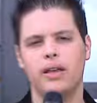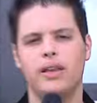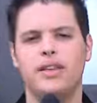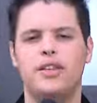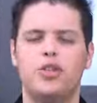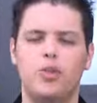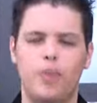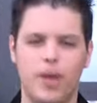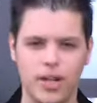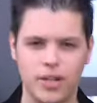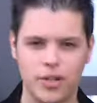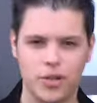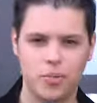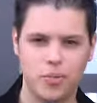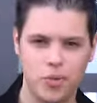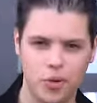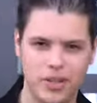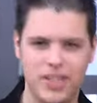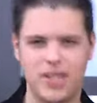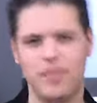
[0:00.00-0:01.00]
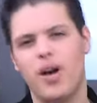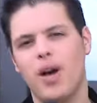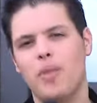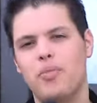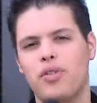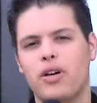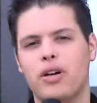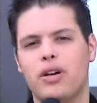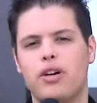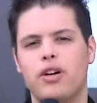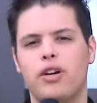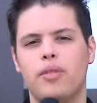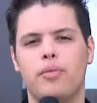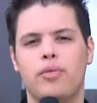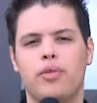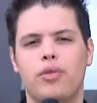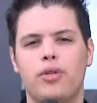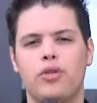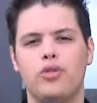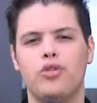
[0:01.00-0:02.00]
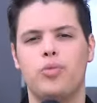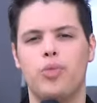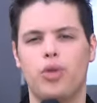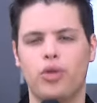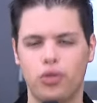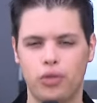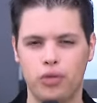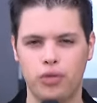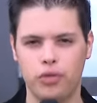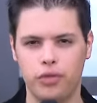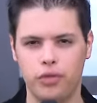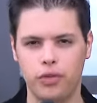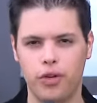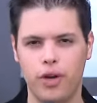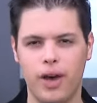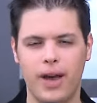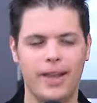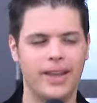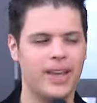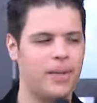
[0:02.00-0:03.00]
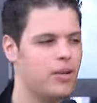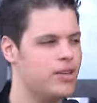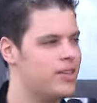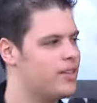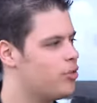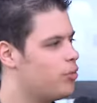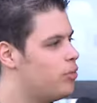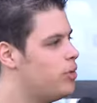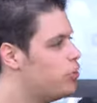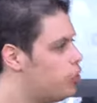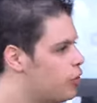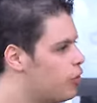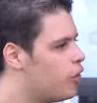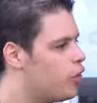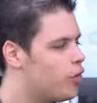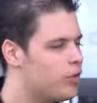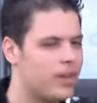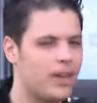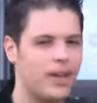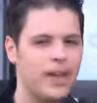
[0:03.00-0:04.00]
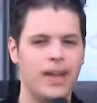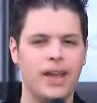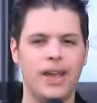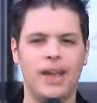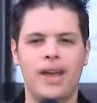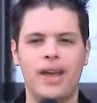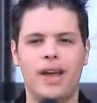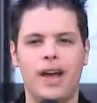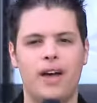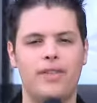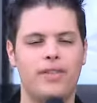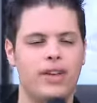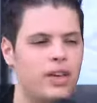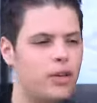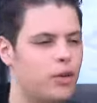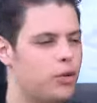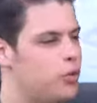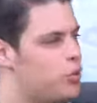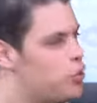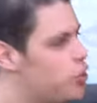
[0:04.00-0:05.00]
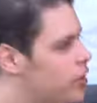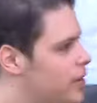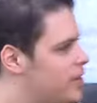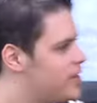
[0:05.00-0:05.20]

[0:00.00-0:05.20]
Ici Nomals pour tima.com, euh, je me retrouve euh, à la Gamers Assembly devant l'entrée avec euh, deux joueurs